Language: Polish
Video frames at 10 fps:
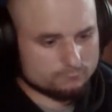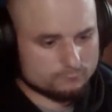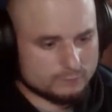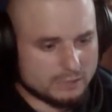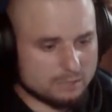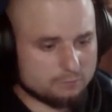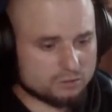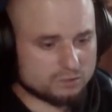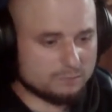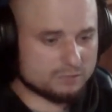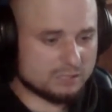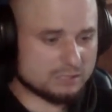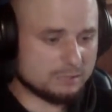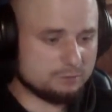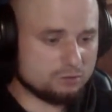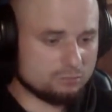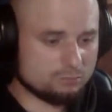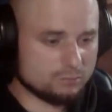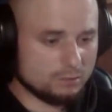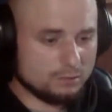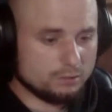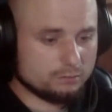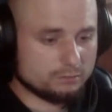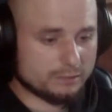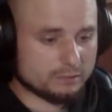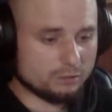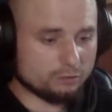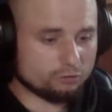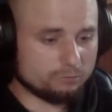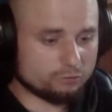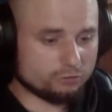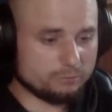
Jak można psa zabić? Najgorsze może być,